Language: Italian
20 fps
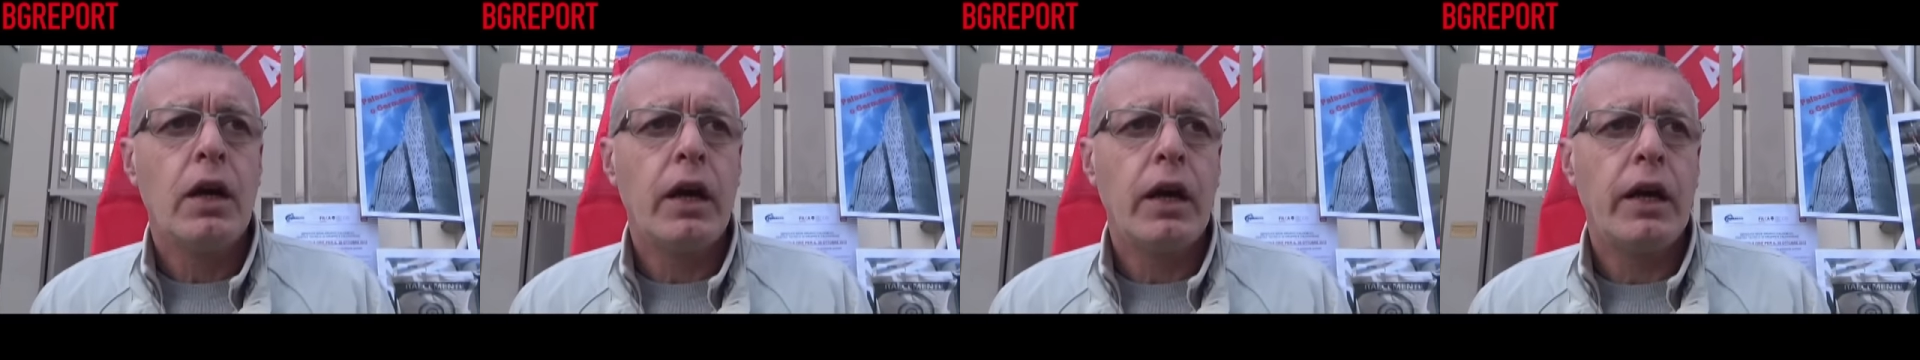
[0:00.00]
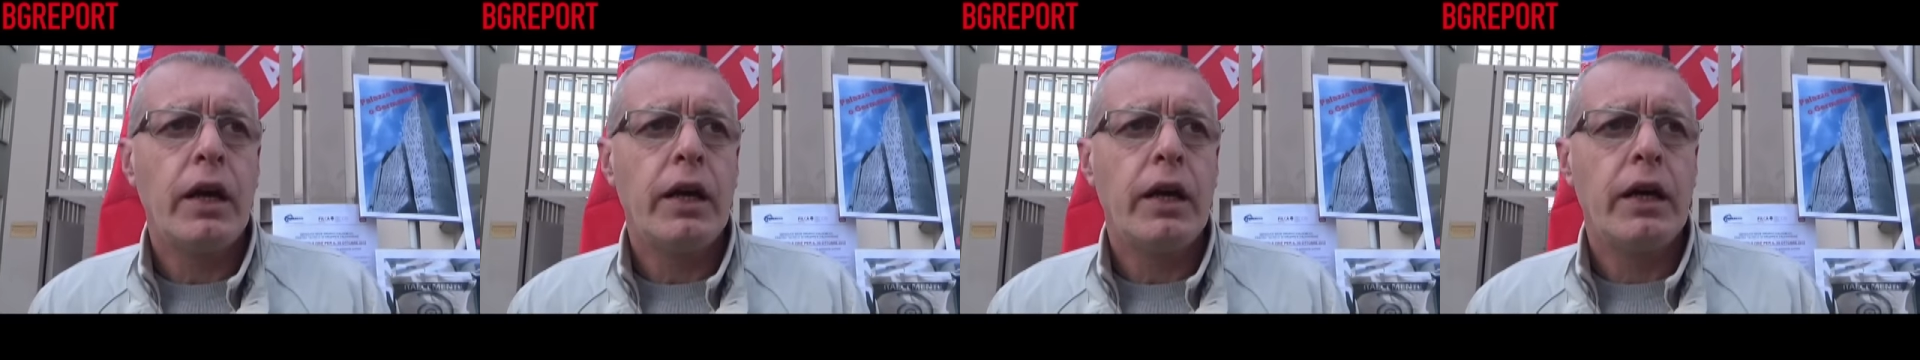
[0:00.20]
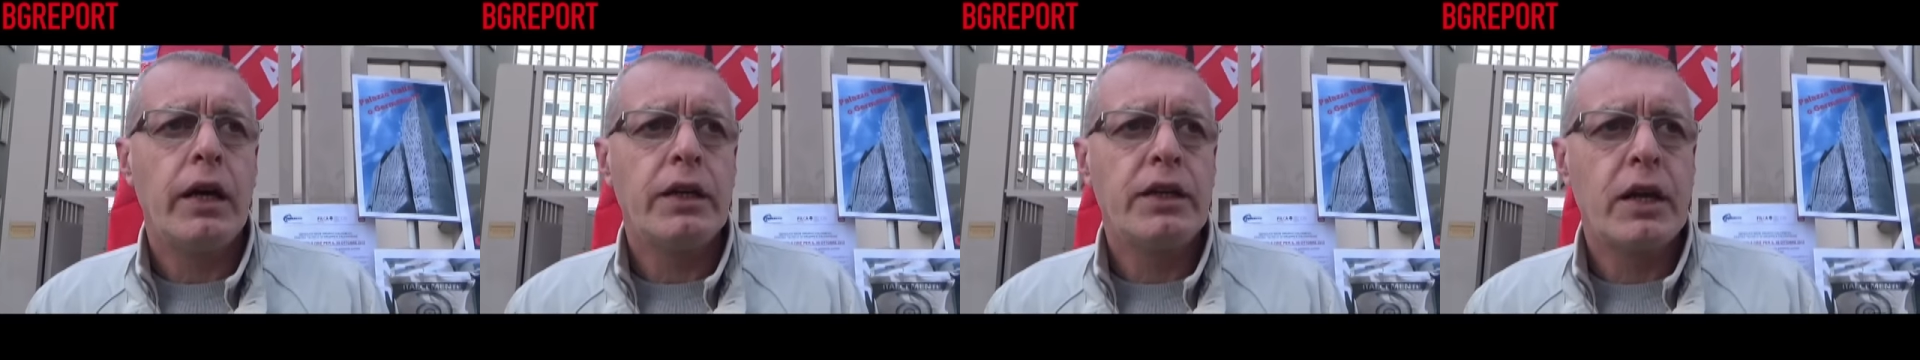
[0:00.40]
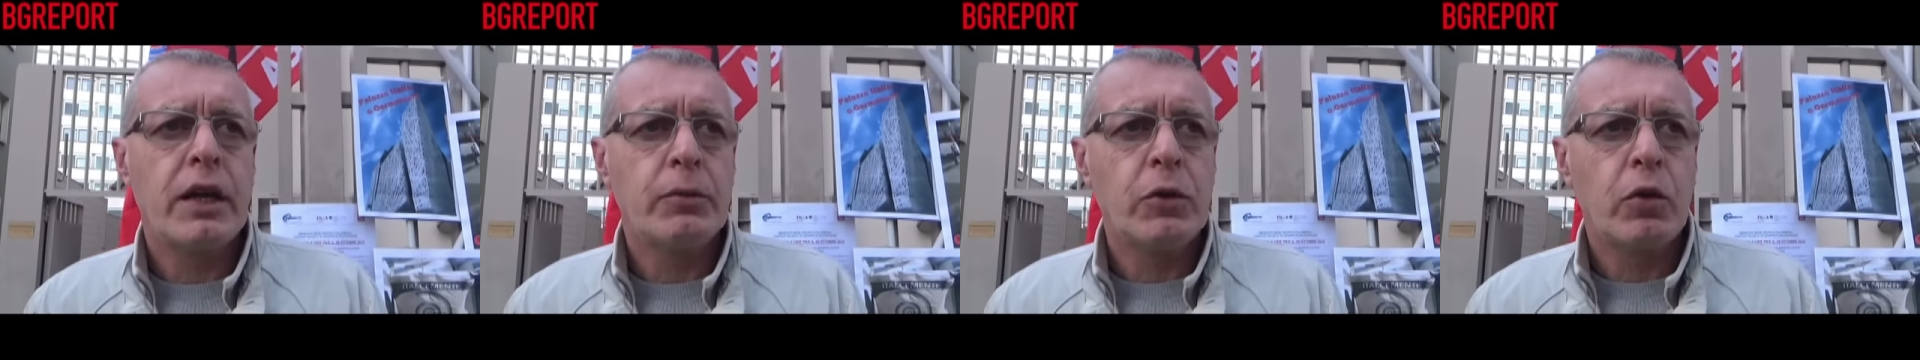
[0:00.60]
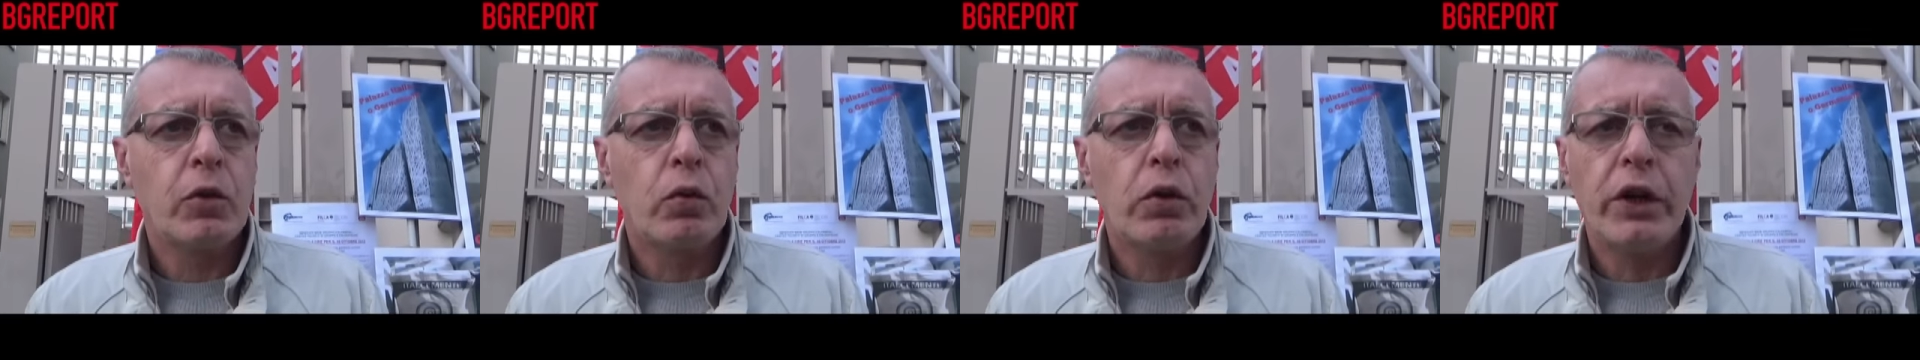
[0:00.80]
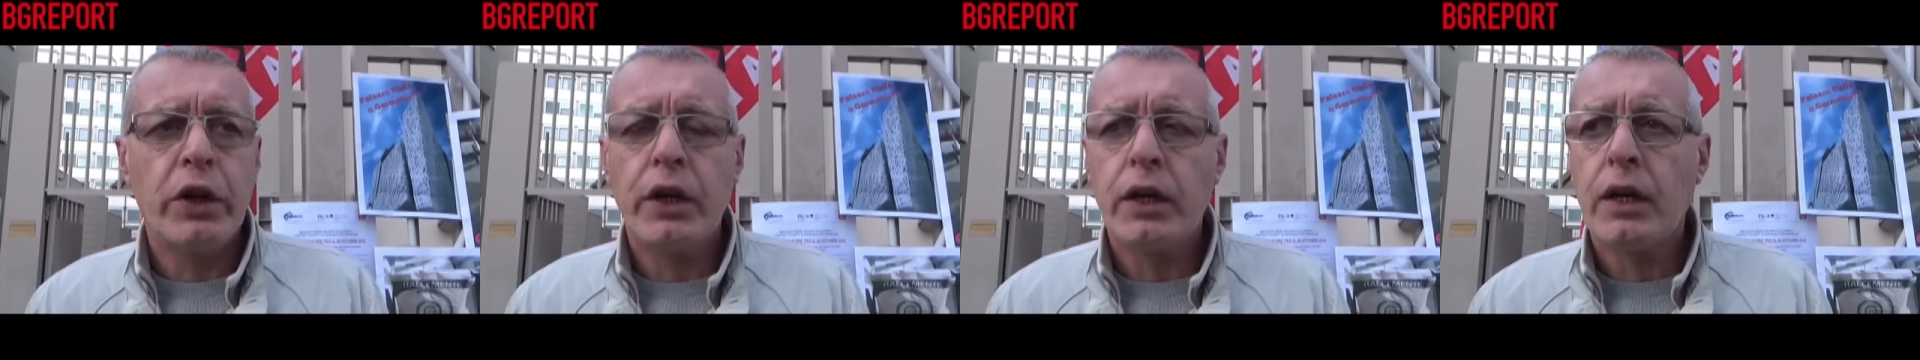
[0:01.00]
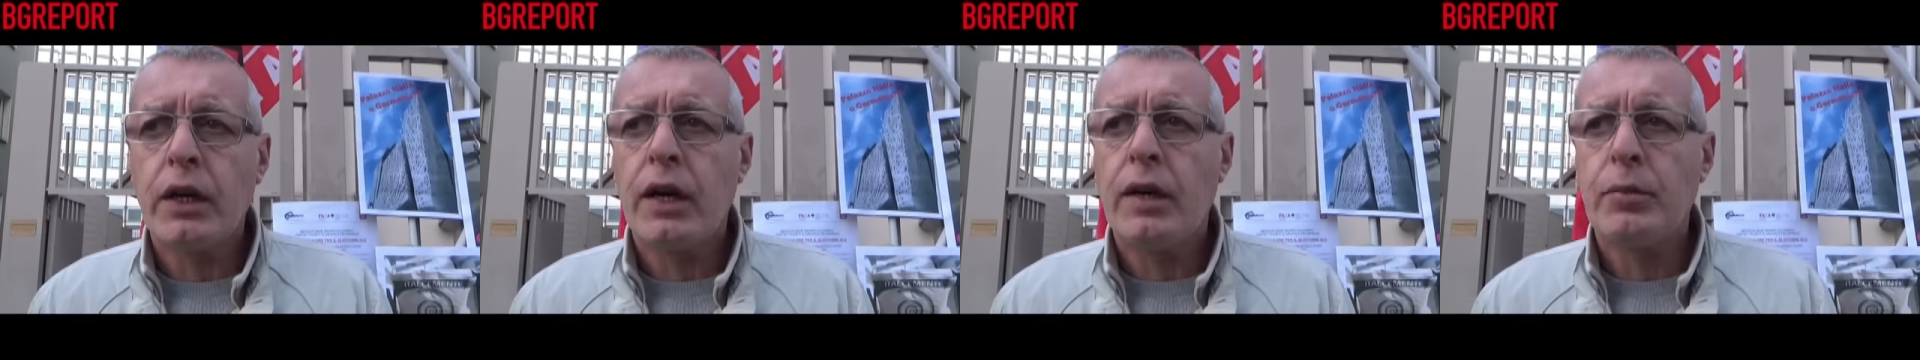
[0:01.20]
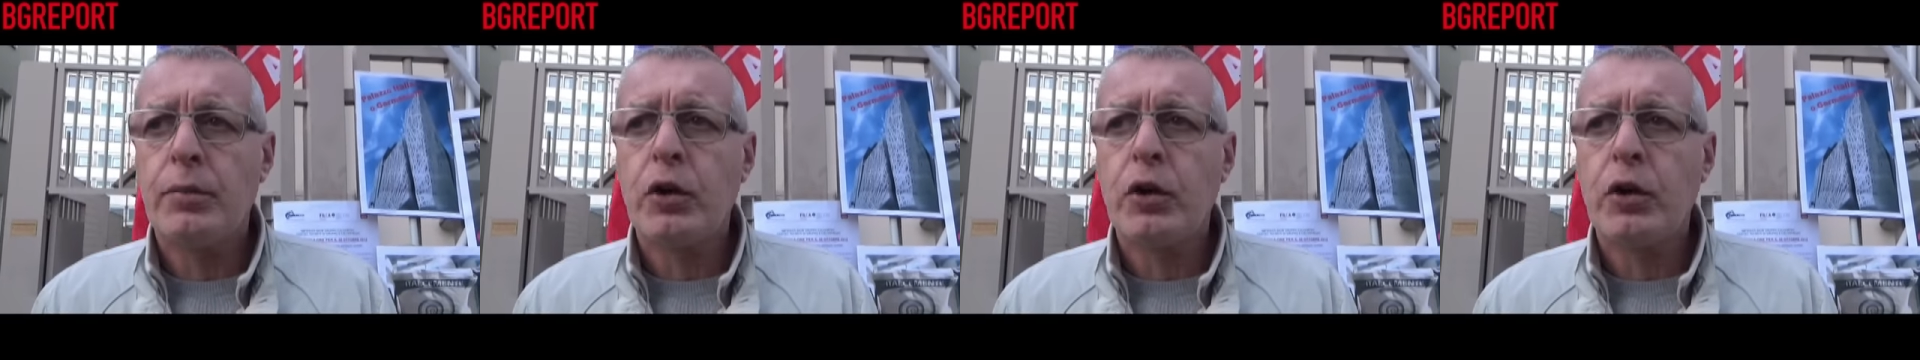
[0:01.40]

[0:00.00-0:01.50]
eh, siamo qui a